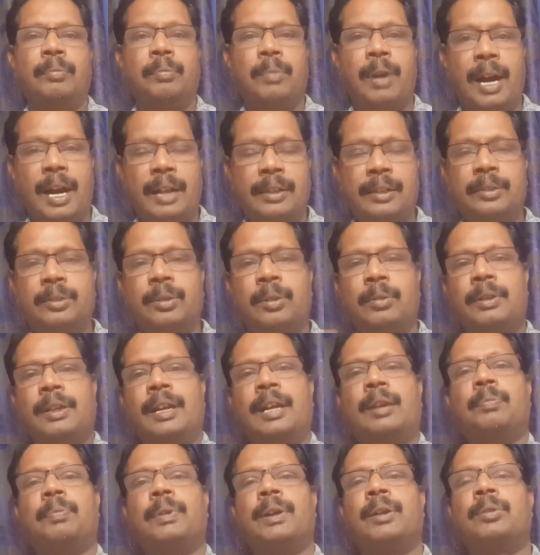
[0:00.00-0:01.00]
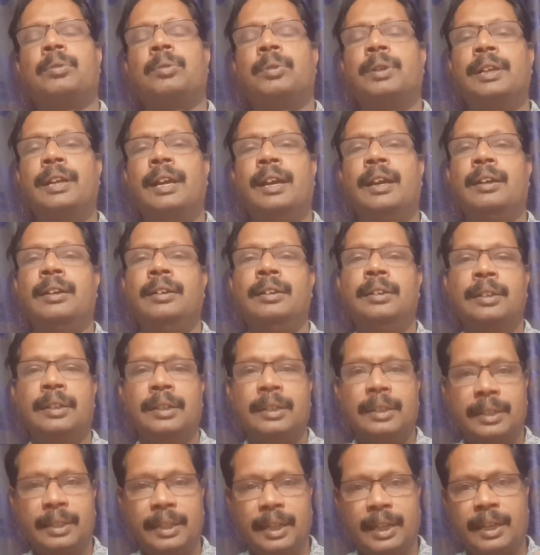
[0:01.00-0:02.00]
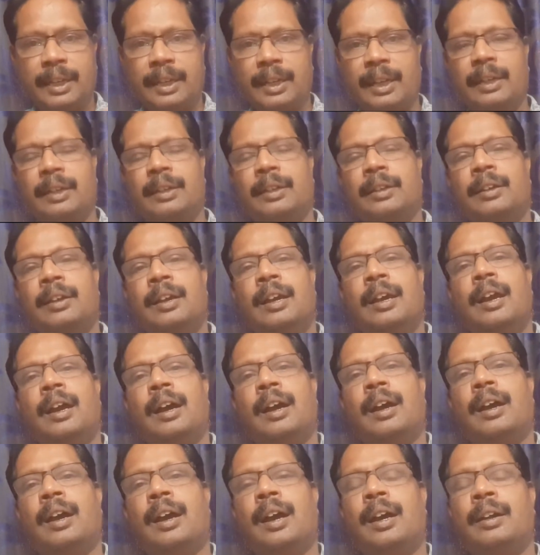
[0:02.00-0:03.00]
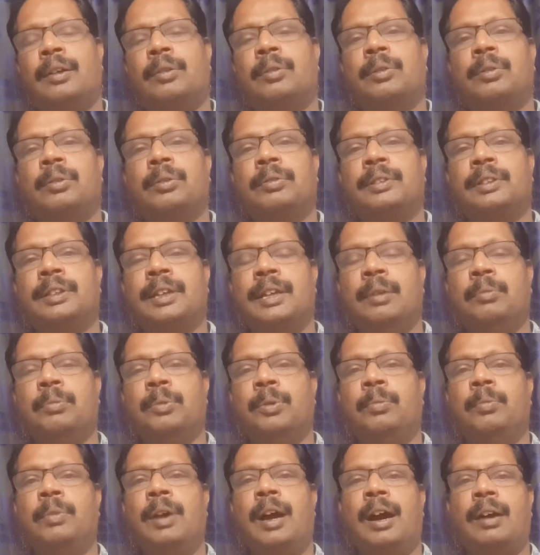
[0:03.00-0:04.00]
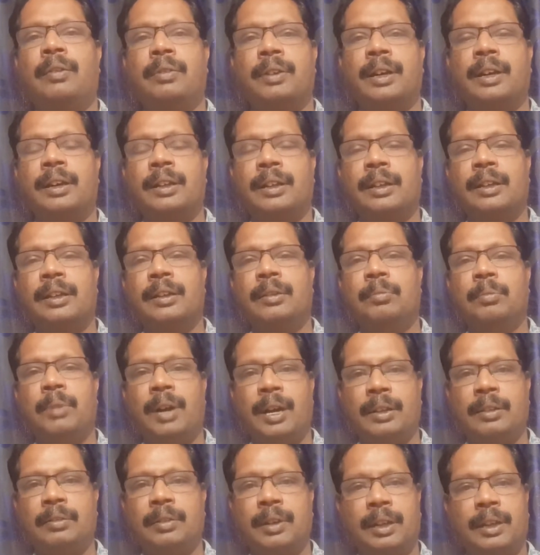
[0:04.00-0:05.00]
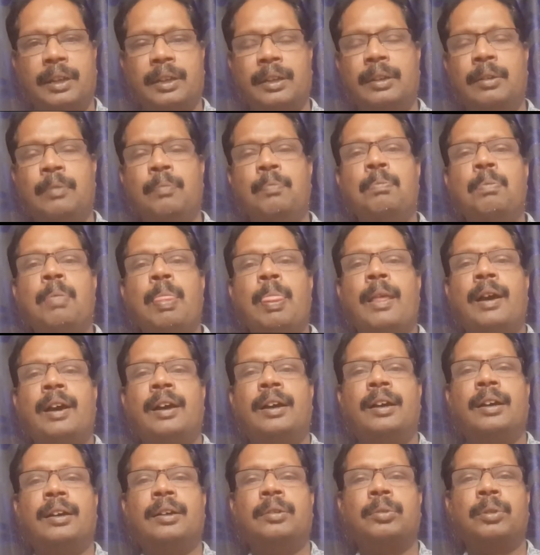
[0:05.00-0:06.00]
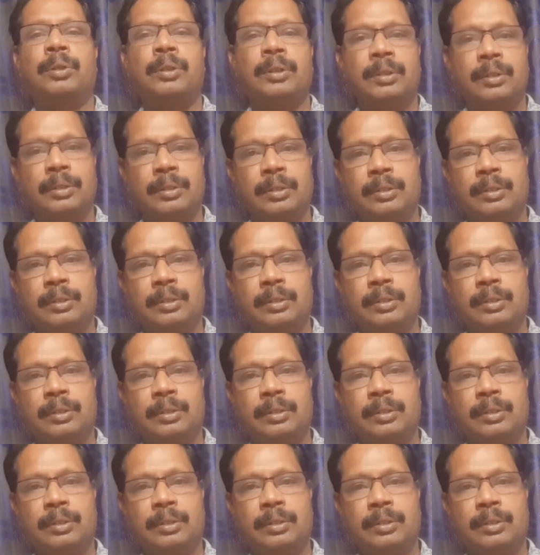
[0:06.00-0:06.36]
மாதந்தோறும் ஏற்படக்கூடிய இயற்கை ஆன ஒரு விஷயமும் அவர்களுக்கு மாதவளுக்கு ஒரு